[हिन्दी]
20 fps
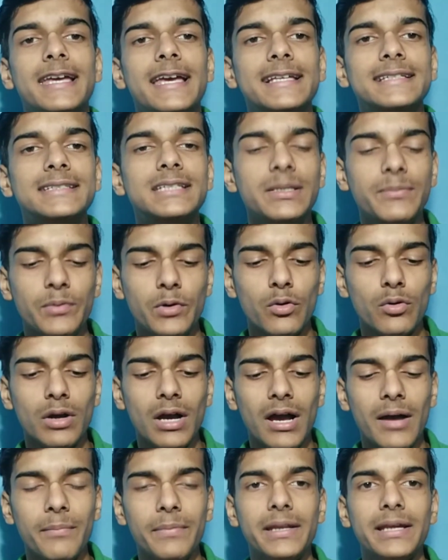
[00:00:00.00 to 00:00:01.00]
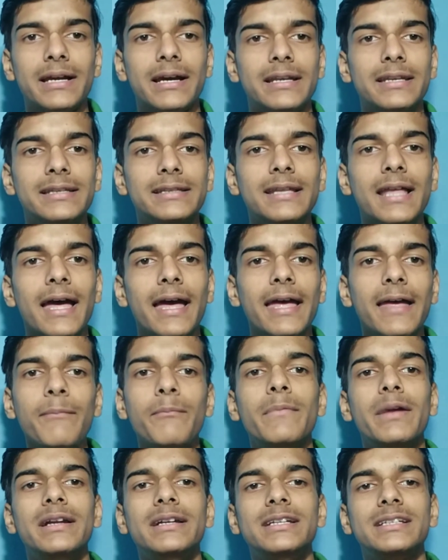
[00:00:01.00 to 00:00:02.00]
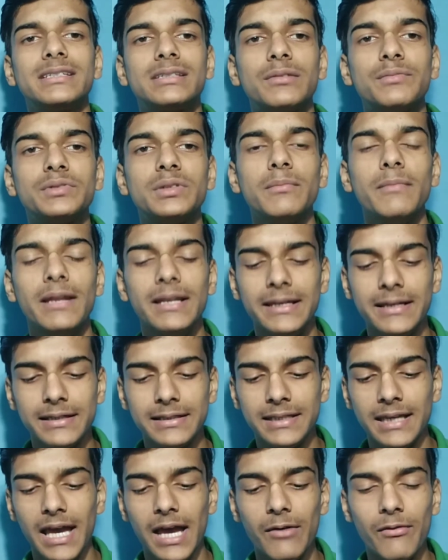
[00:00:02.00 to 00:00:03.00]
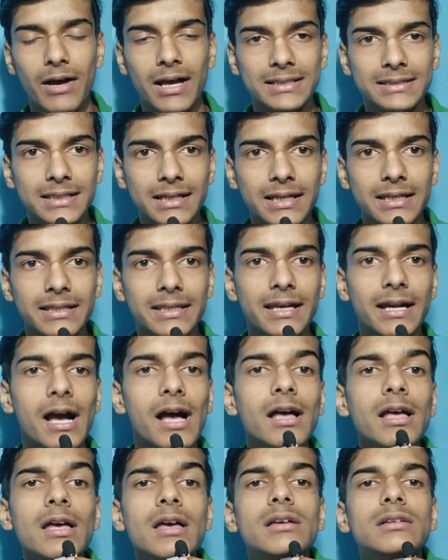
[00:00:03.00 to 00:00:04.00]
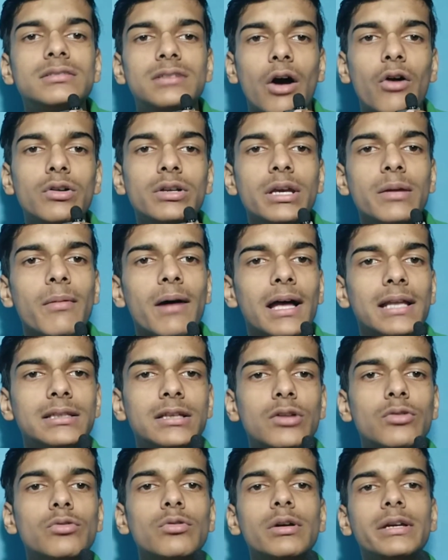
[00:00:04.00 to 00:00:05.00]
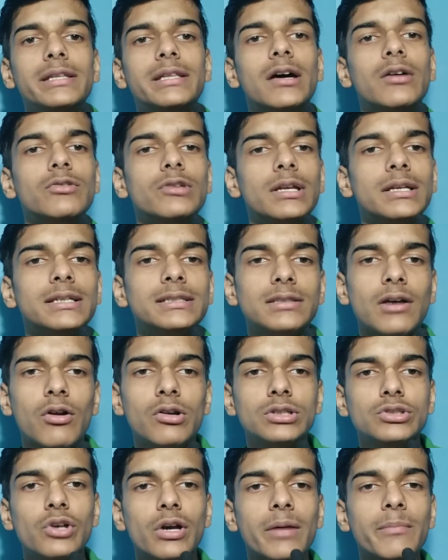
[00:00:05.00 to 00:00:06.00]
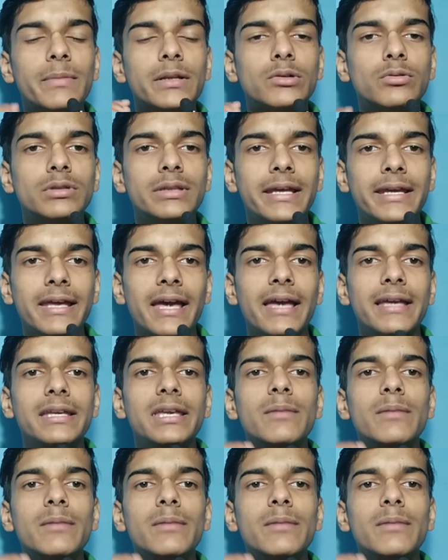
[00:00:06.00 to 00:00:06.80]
जी प्रो का आपने खरीदना है मैंने डिस्क्रिप्शन में लिंक दिया है वहां से खरीदेगा साउंड की बात करूँ इधर उधर की साउंड जो है बिल्कुल नहीं आएगी